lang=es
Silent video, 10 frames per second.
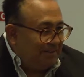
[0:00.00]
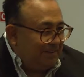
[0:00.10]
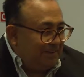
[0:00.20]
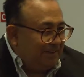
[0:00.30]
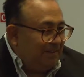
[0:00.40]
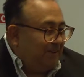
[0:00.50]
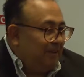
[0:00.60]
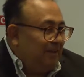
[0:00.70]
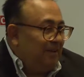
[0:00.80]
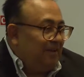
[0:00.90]
y te dicen,
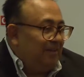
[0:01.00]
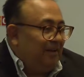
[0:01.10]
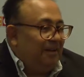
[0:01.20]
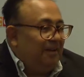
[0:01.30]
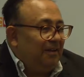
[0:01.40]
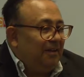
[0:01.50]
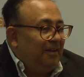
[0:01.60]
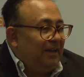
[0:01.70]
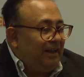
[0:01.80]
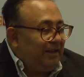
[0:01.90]
o sea,
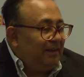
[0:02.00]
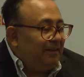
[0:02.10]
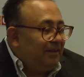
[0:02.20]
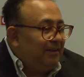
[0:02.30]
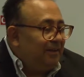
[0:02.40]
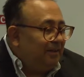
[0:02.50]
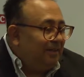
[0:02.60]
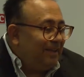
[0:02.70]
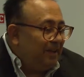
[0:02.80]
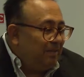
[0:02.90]
nadie, nadie entiende
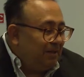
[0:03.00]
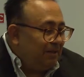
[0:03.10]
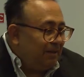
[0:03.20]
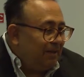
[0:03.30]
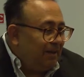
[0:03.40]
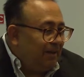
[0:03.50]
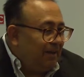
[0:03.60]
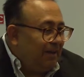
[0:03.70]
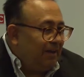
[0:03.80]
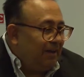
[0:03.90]
finalmente
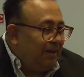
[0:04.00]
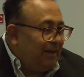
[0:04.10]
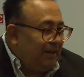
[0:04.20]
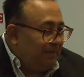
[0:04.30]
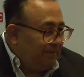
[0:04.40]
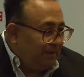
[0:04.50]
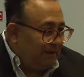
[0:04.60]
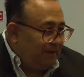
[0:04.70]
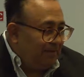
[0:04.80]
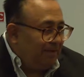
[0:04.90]
que las
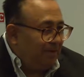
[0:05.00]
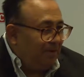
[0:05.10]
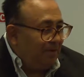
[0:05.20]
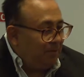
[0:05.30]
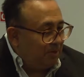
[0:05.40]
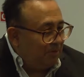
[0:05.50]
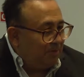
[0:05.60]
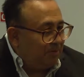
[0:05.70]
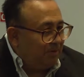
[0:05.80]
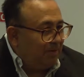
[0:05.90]
fallas o las pruebas
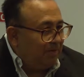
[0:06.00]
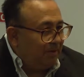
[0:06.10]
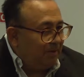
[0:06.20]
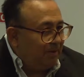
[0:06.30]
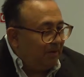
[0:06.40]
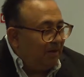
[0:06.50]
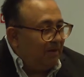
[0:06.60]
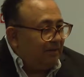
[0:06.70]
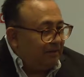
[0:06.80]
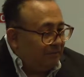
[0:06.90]
que tú haces finalmente
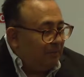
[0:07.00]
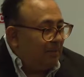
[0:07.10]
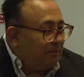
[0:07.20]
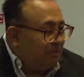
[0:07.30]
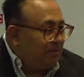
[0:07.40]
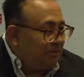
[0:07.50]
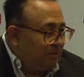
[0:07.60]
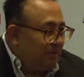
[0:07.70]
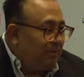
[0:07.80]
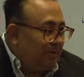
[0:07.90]
sirven para un
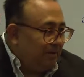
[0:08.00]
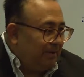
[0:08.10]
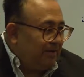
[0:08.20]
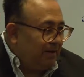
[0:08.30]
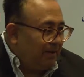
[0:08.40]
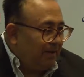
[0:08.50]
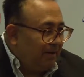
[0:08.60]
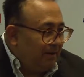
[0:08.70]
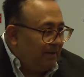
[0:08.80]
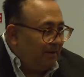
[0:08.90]
proceso de aprendizaje
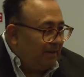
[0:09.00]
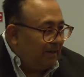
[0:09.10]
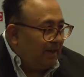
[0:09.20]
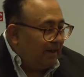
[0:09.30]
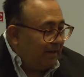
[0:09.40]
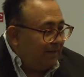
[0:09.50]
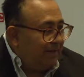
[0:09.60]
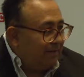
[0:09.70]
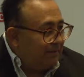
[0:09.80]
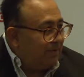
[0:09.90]
y que la gente a
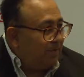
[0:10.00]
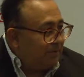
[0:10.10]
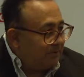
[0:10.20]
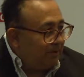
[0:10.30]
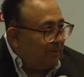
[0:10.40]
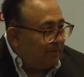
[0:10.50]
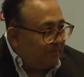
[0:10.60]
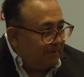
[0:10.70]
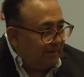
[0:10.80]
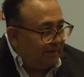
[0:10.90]
través de ese proceso de
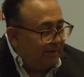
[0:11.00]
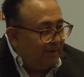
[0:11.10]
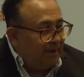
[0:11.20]
aprendizaje